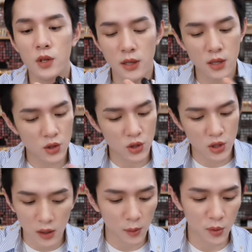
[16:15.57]
件是
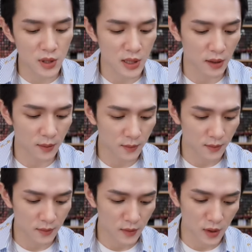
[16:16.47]
真的不
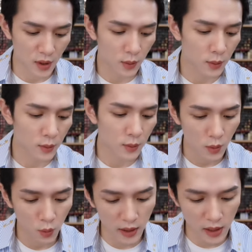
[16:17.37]
行，no，
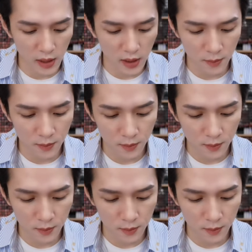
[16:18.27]
缺氧，你